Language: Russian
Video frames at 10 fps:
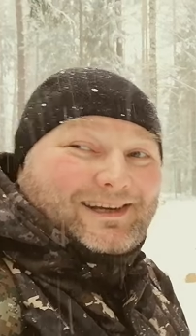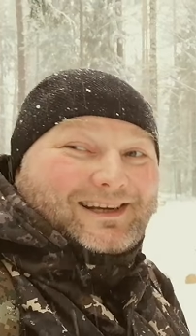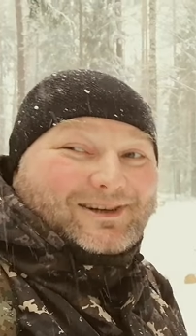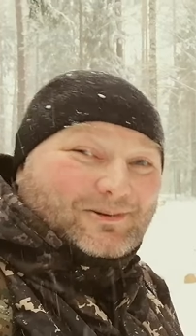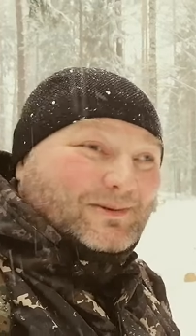и
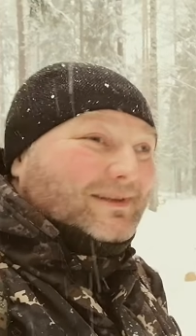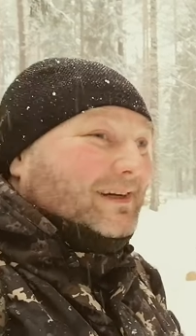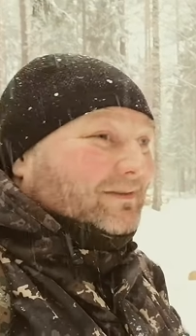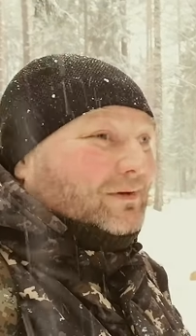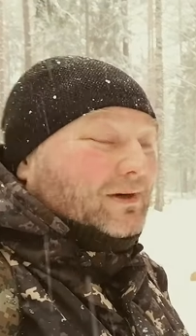хуй
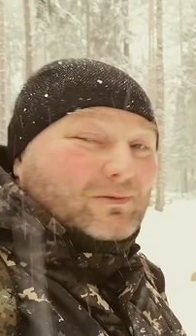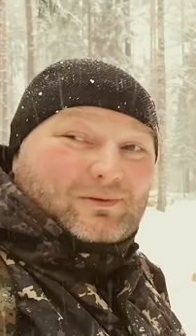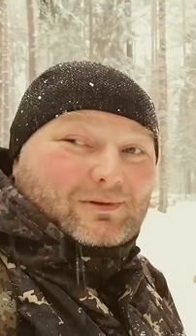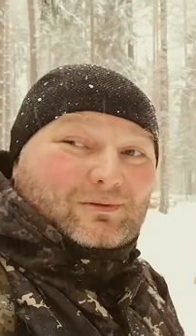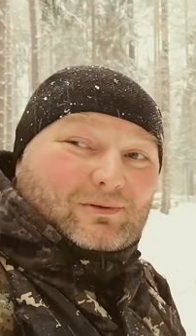знает, в какую
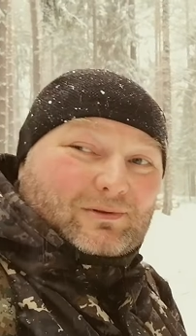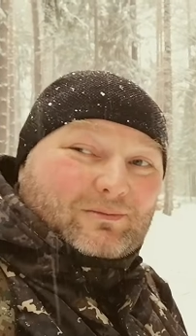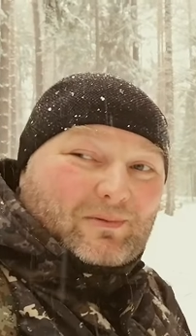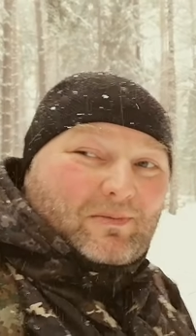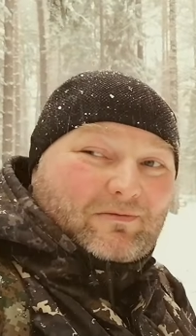сторону
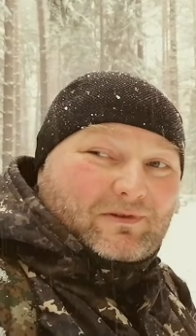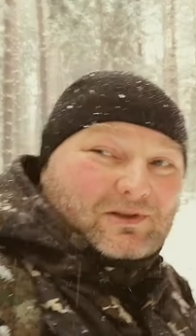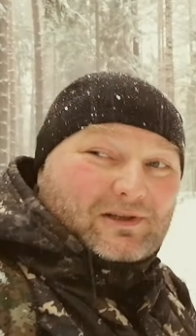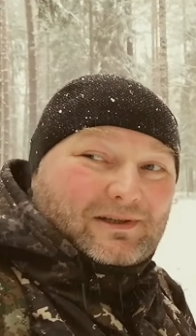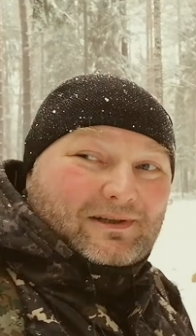бы мы
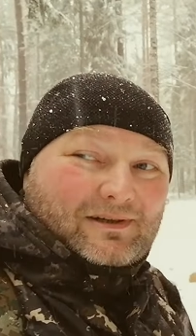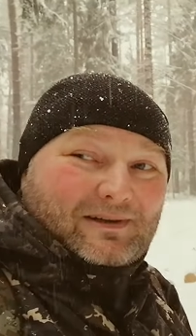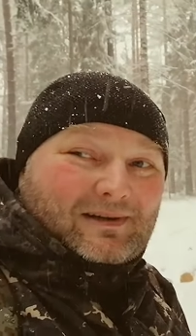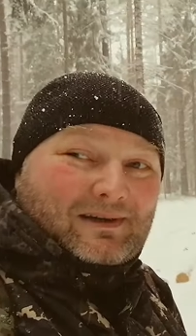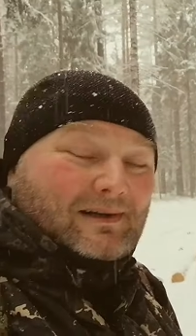вышли.
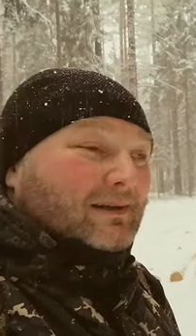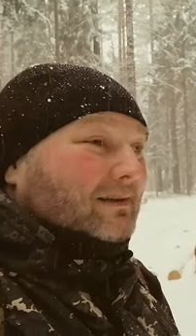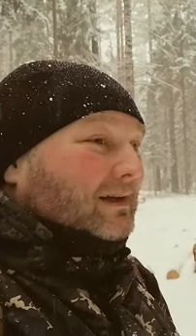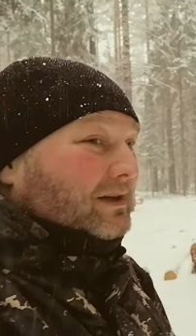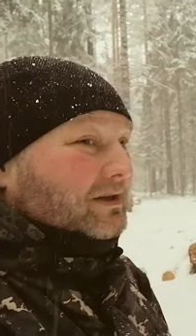
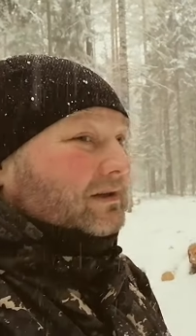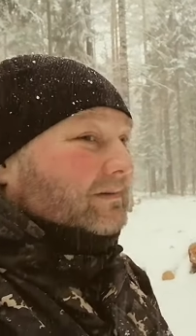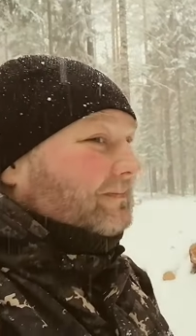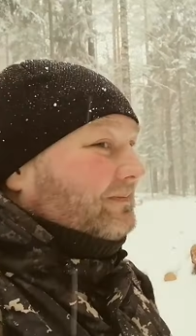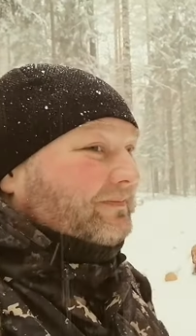Так что
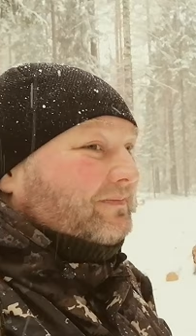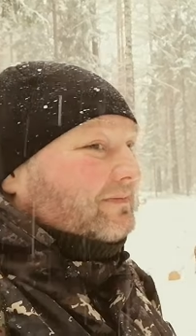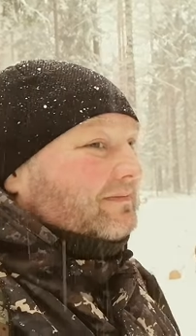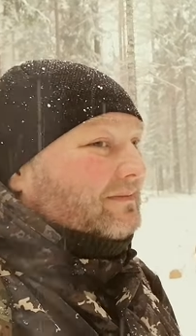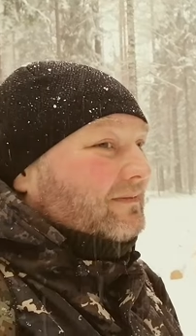
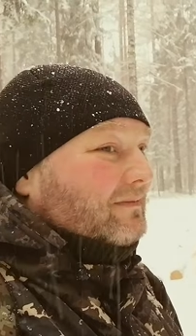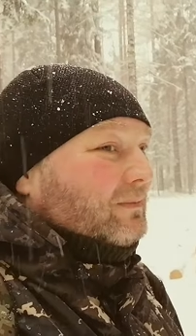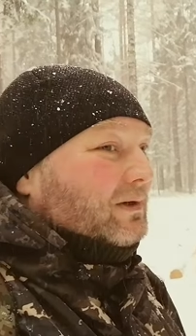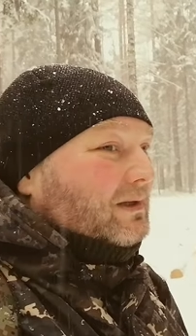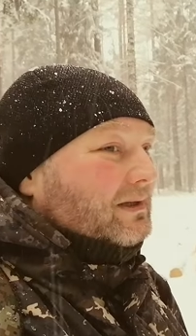
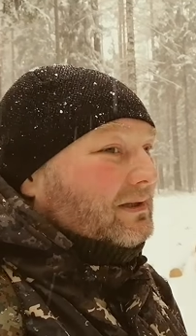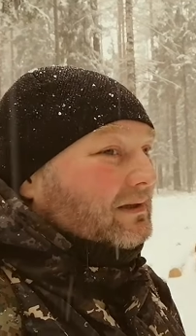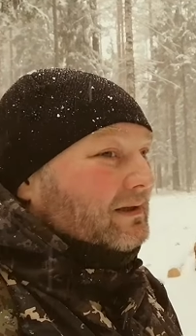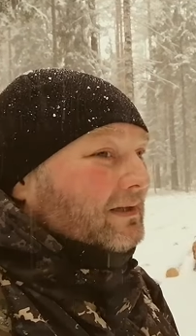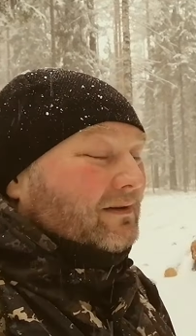было
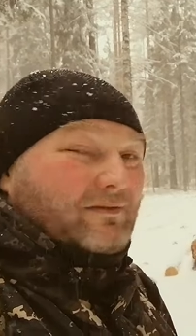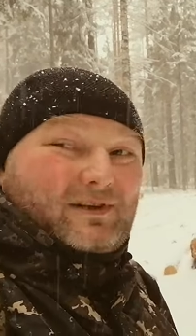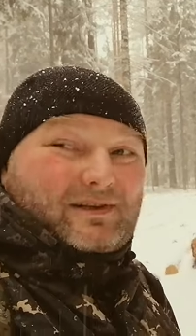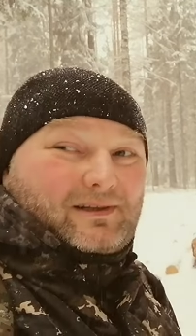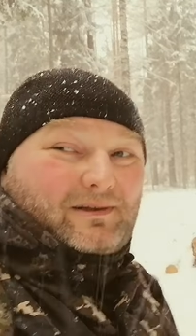
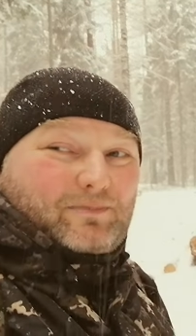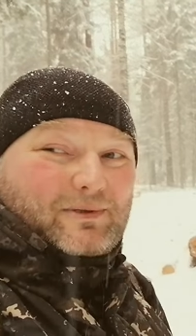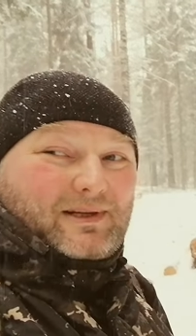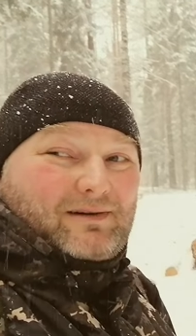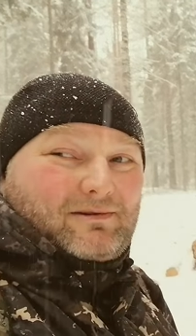весело и
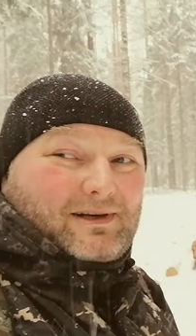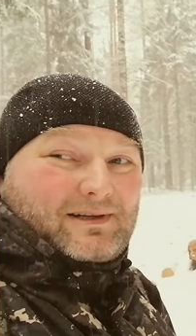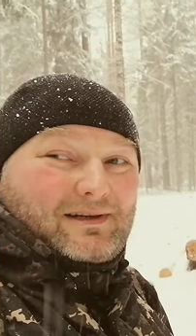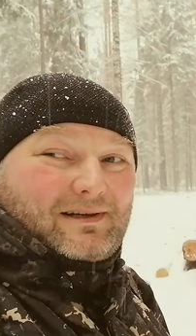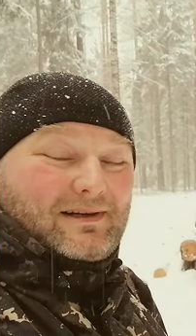
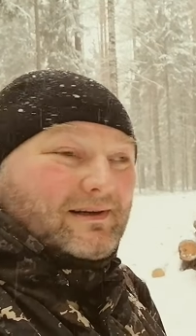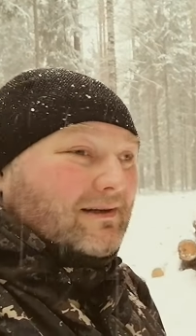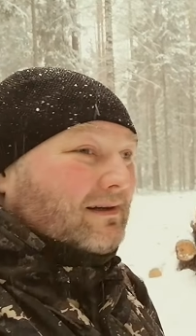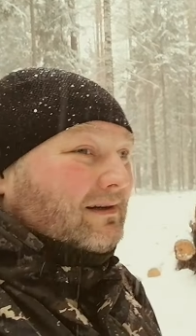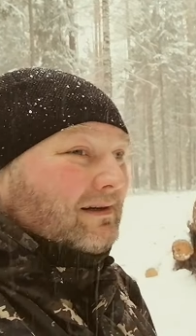познавательно.
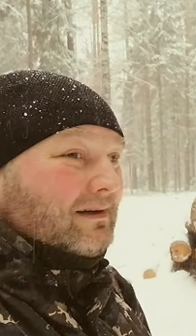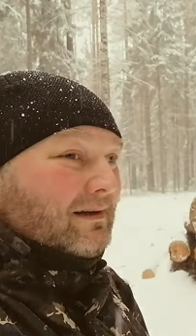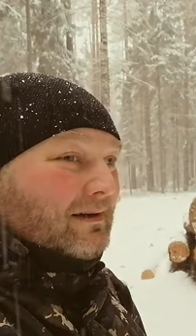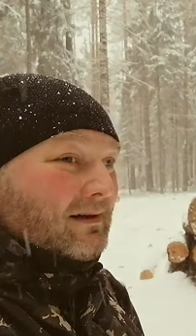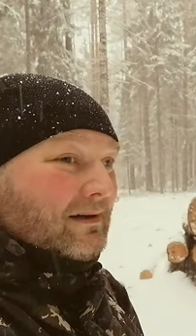
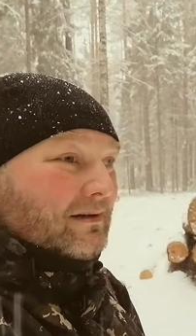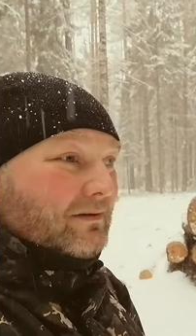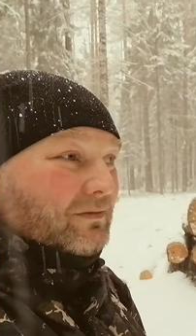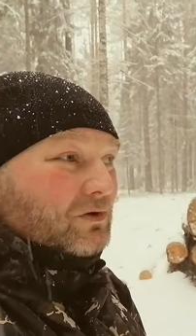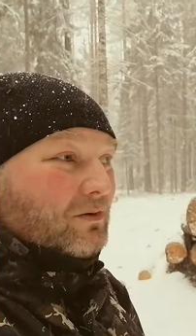
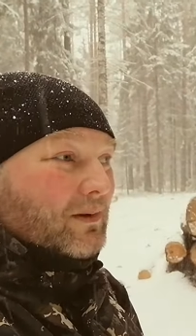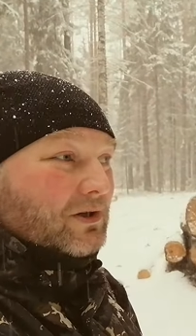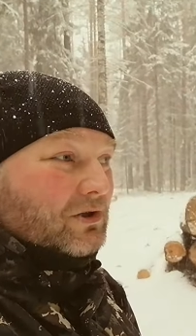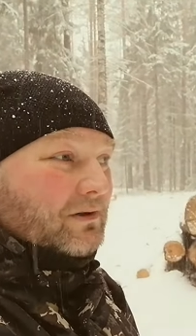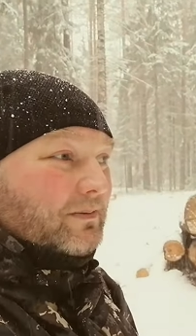В чем
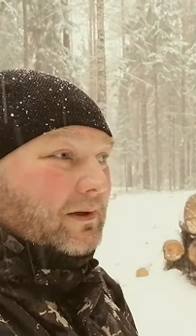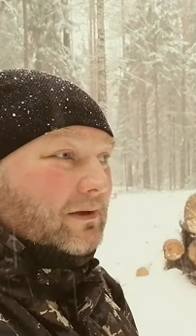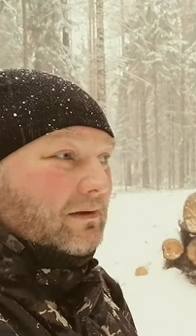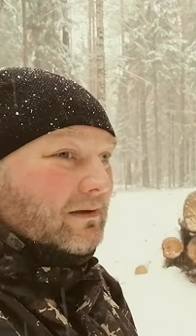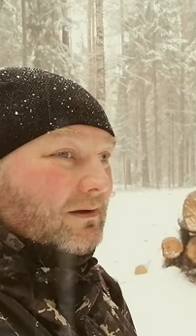ошибка?